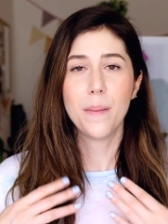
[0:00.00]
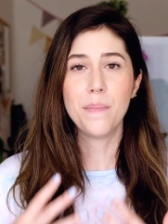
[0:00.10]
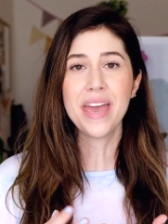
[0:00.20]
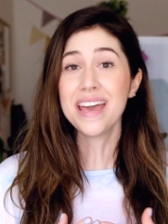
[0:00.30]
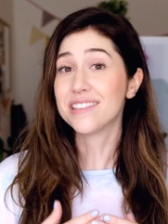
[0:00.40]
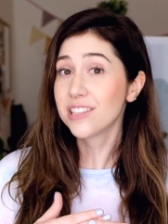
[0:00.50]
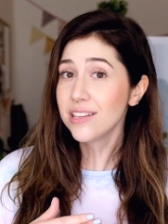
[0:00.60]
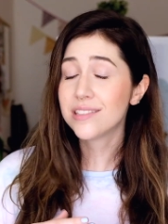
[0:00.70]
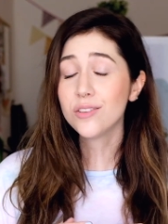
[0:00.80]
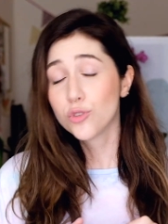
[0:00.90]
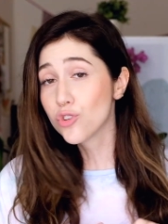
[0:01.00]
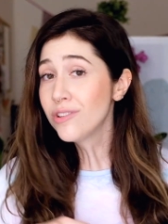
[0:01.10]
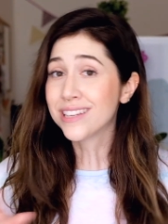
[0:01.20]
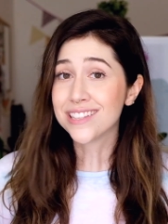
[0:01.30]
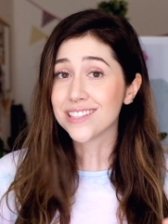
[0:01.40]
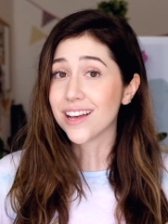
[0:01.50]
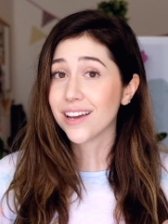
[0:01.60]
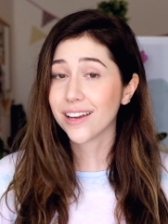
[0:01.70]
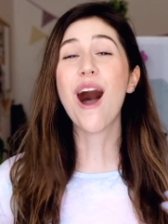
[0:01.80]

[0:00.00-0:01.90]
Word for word: mais est-ce que c'est toujours nécessaire?